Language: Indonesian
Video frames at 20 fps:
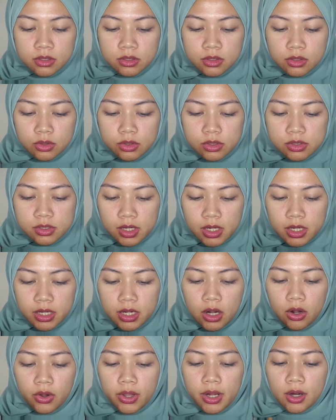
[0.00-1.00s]
Terus
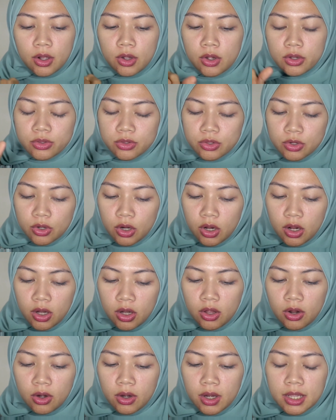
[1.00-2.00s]
ada oil control
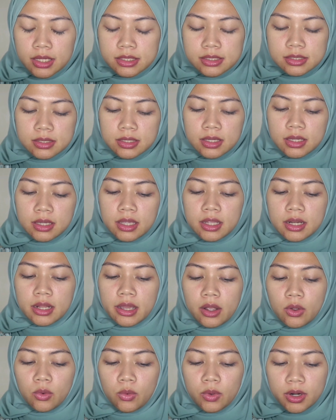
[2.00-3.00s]
long lasting 8
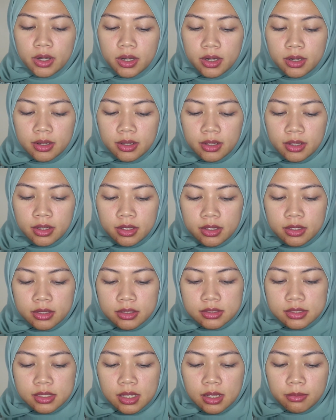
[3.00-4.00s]
hour
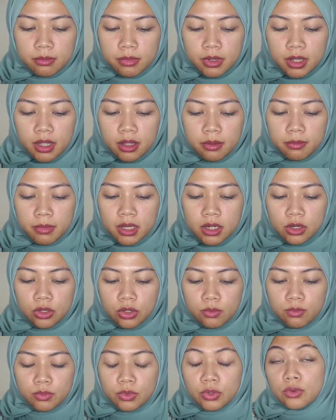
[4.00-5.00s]
sama
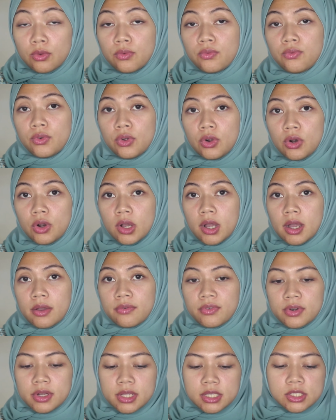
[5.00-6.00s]
medium to full
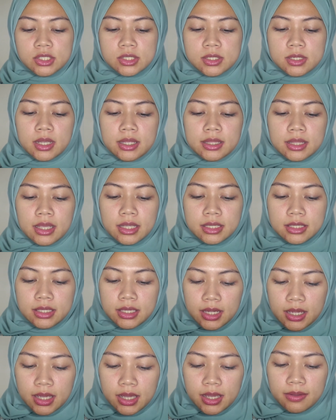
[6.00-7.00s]
coverage
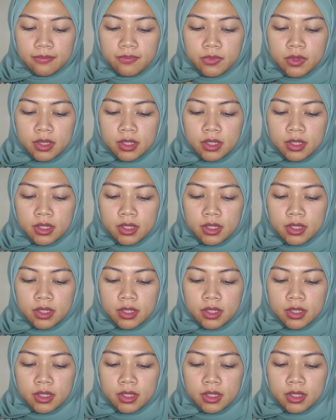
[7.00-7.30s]
katanya.